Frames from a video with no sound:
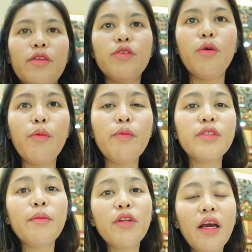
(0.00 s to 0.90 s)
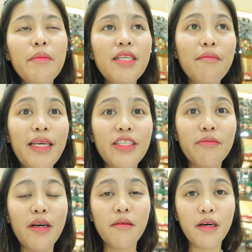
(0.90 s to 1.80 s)
So, pupunta muna kami sa bench,
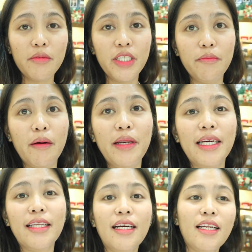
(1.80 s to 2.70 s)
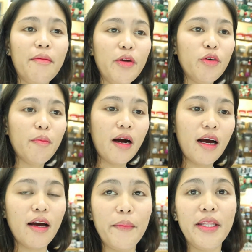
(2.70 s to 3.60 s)
mga mamsi. Babalikan na lang namin yung mga